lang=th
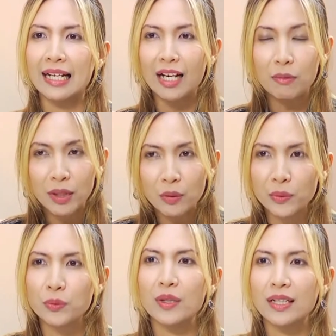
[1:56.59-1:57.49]
แล้วเอามาลง
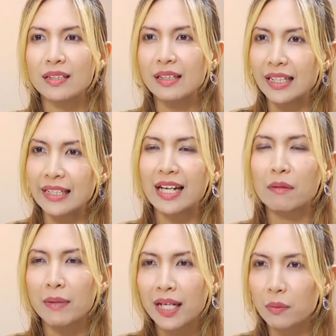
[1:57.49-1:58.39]
ทุนแล้วเกิดรายได้
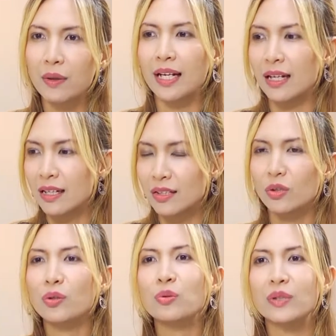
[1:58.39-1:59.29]
มากกว่า
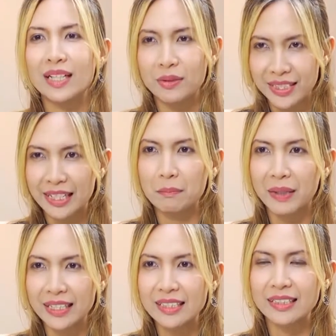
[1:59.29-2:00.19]
ต้นทุนที่เราจ่าย
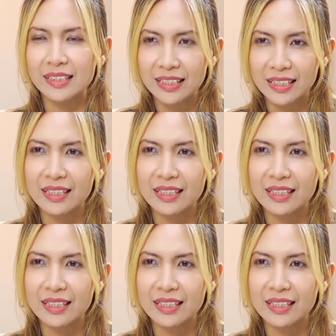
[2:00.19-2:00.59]
ไปอย่างนี้นะคะ